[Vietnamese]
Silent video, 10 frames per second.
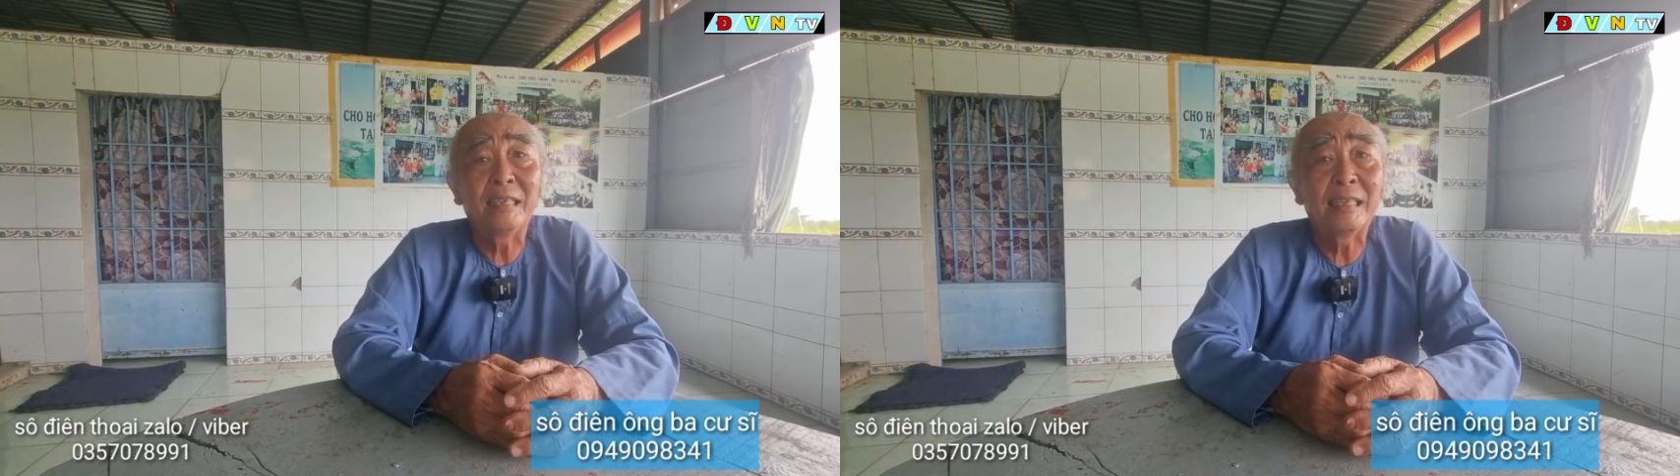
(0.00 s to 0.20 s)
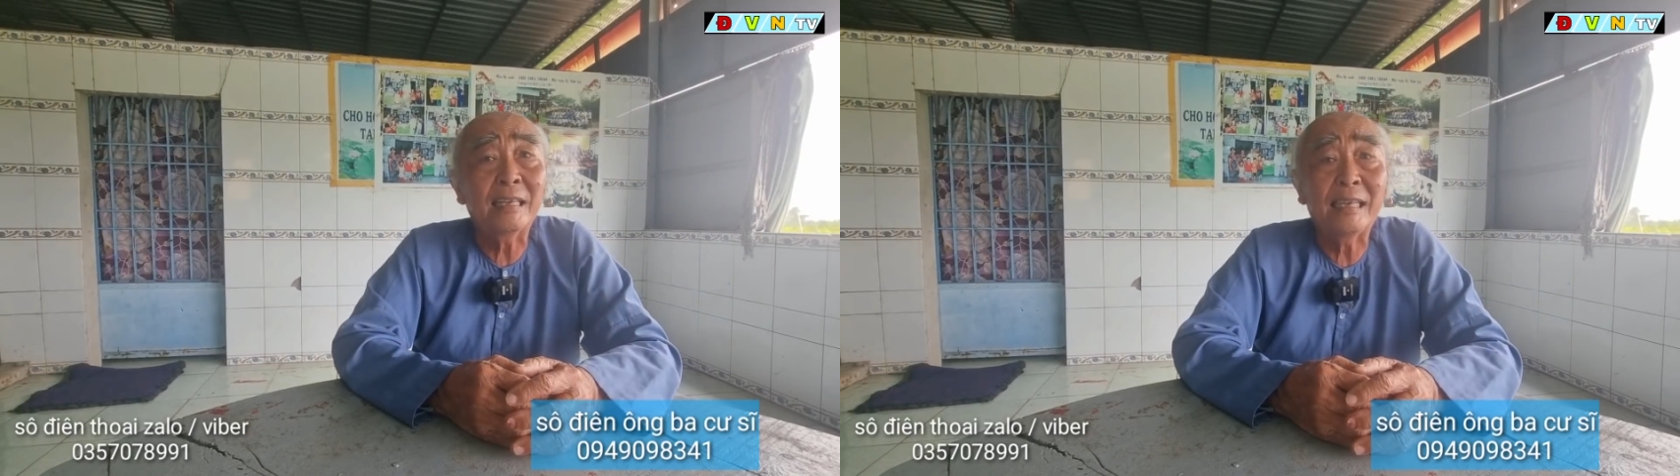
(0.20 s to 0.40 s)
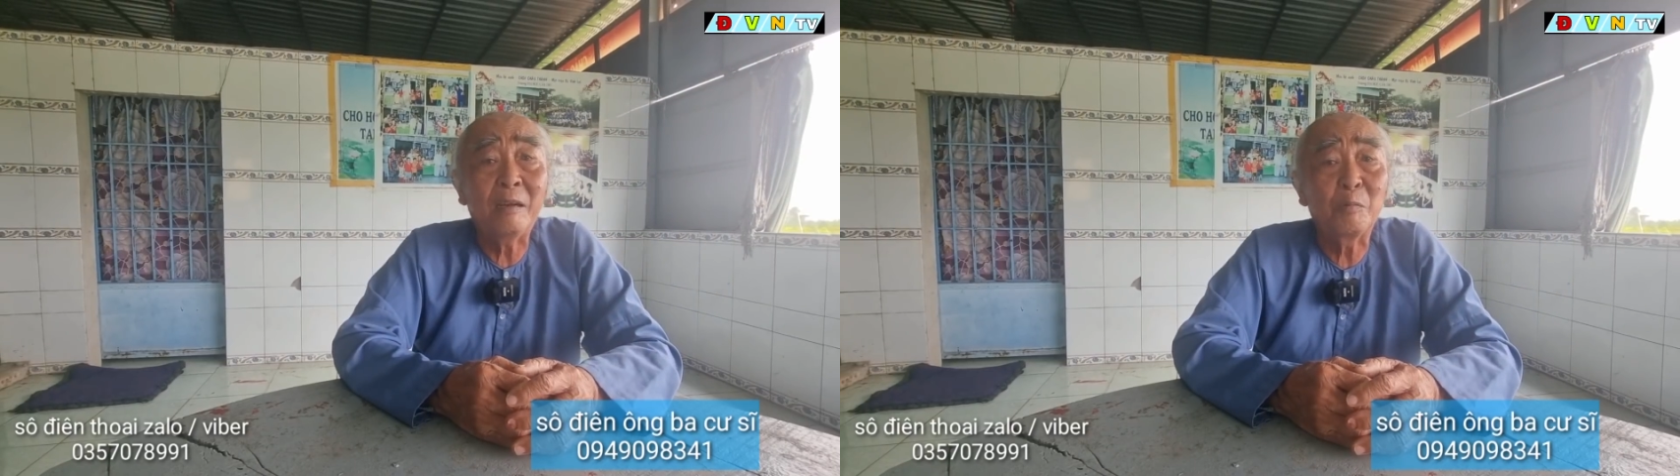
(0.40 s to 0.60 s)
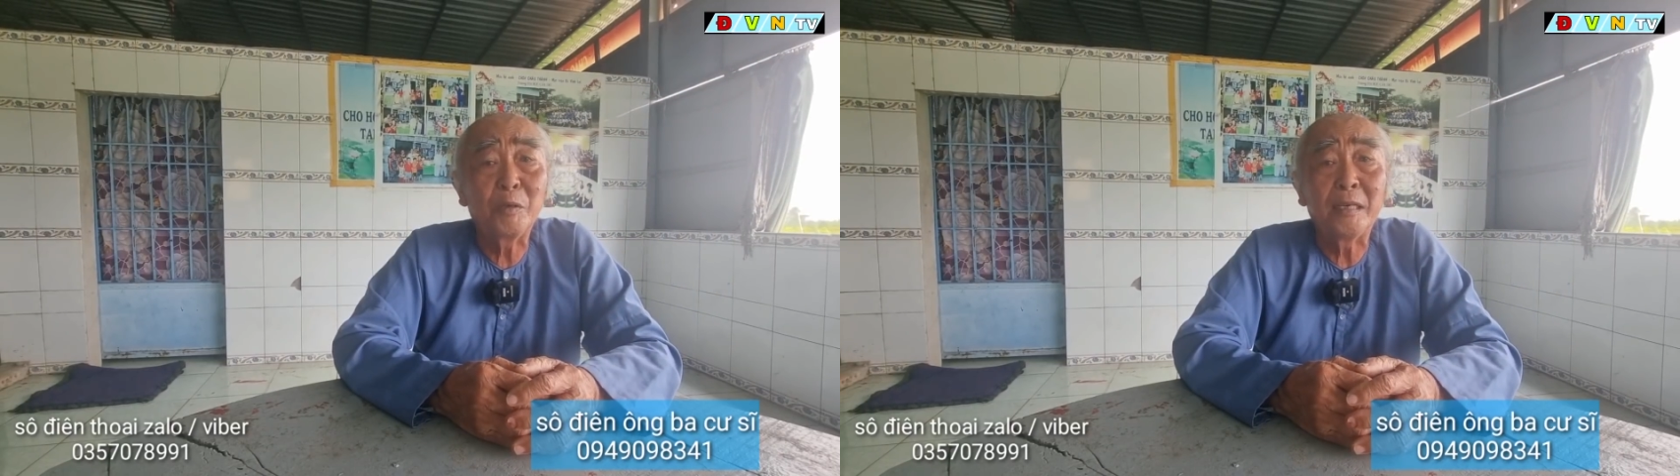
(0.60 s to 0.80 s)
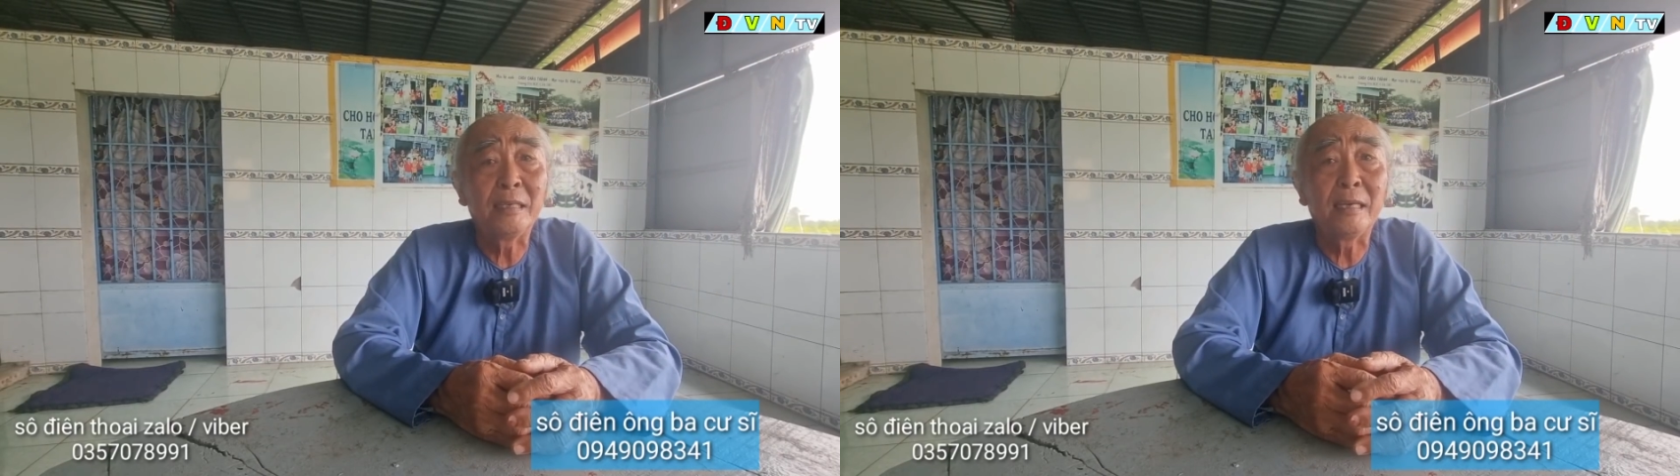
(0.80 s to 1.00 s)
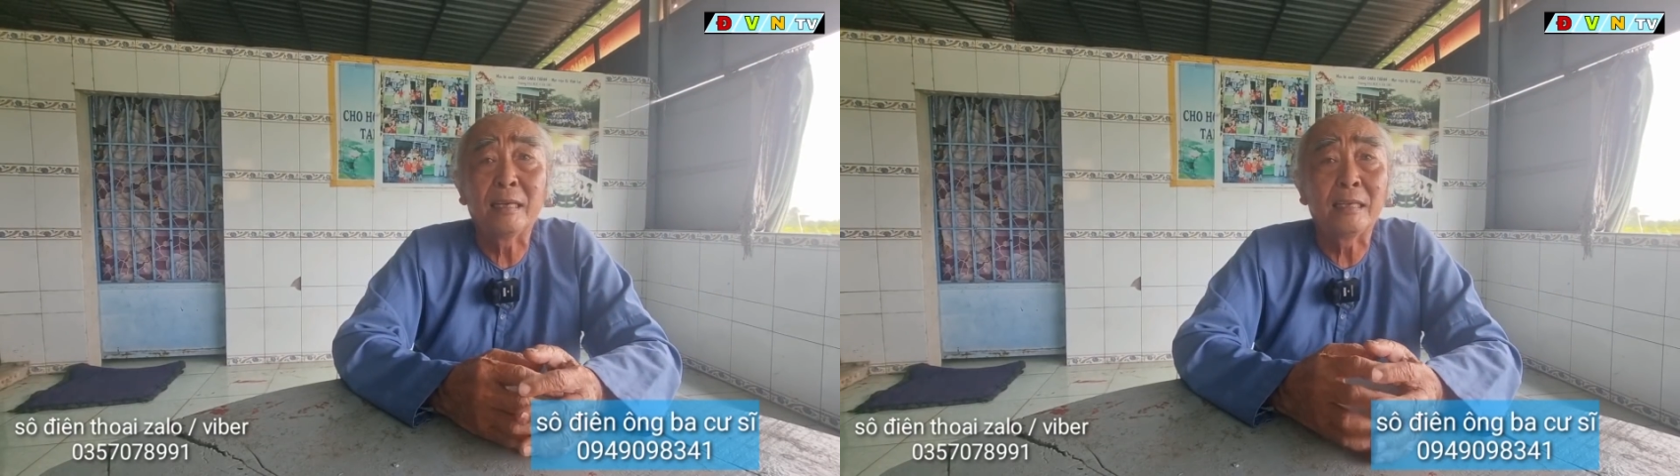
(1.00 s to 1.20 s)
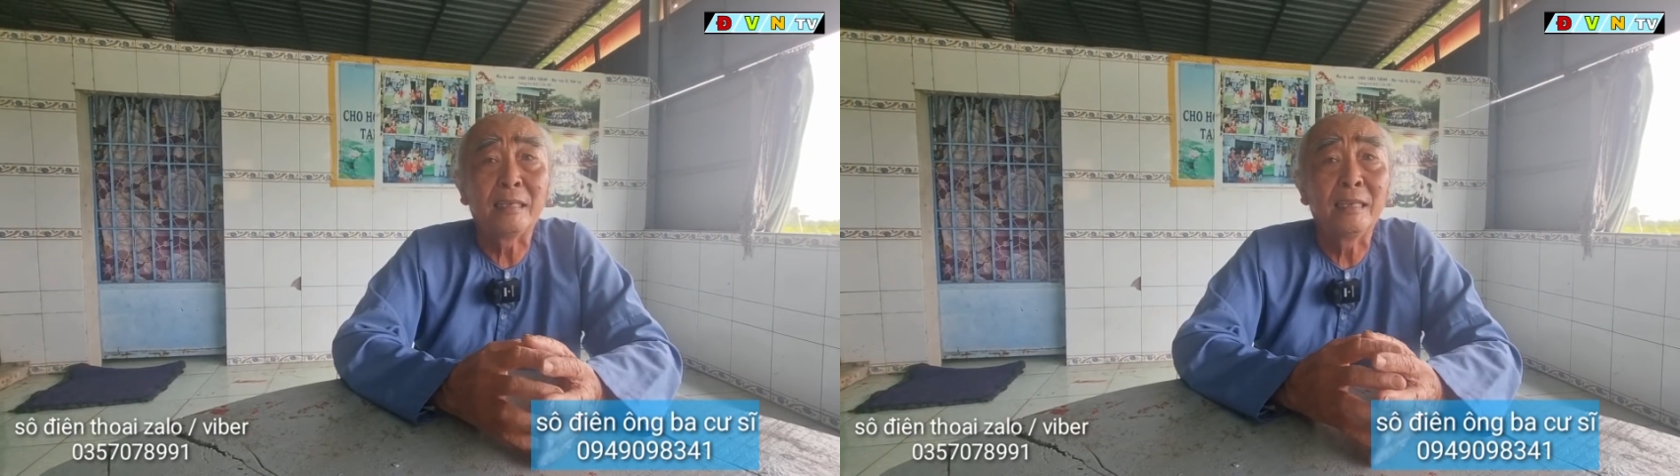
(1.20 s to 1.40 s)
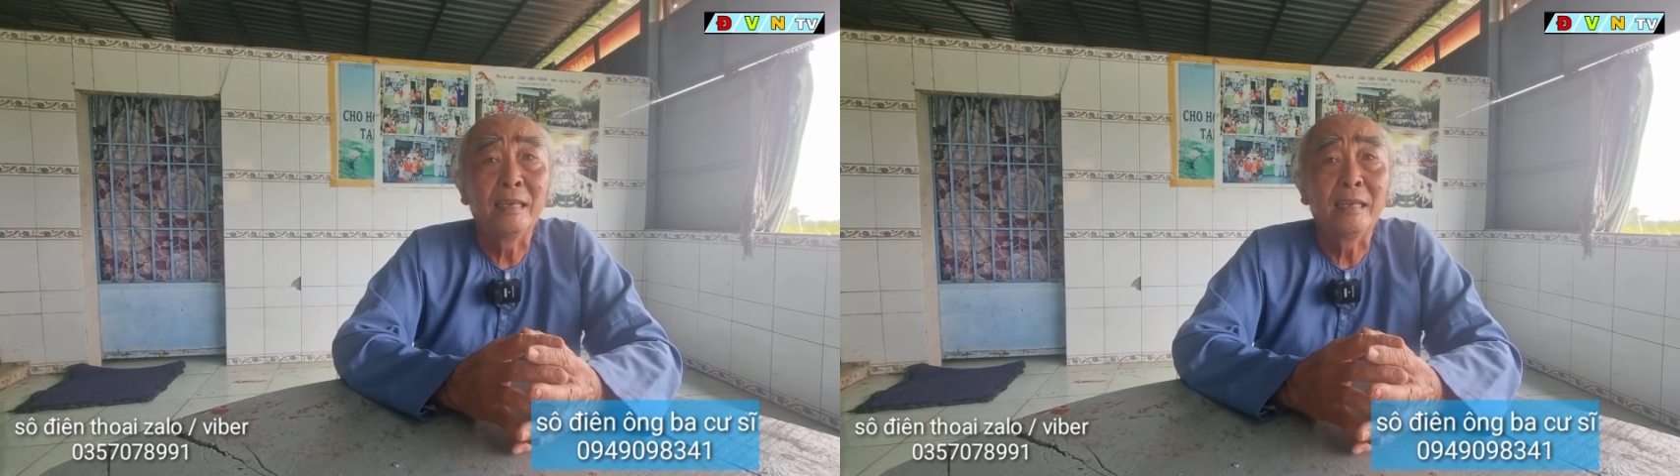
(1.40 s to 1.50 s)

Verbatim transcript: thì chắc chắn là quý vị về